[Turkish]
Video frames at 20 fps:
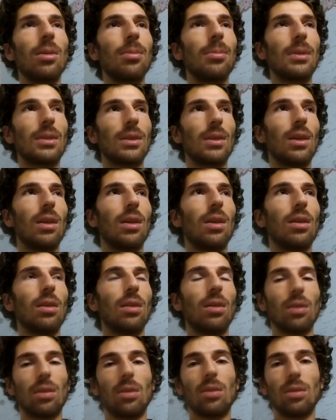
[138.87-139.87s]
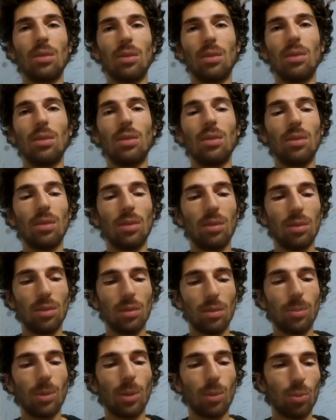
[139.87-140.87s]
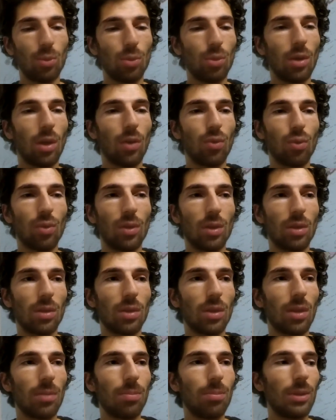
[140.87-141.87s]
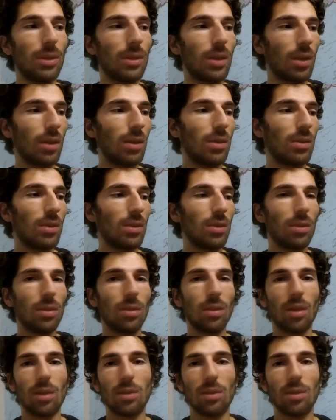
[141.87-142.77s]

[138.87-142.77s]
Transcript: Mesela e, pamuğun yavrularından bir tanesinin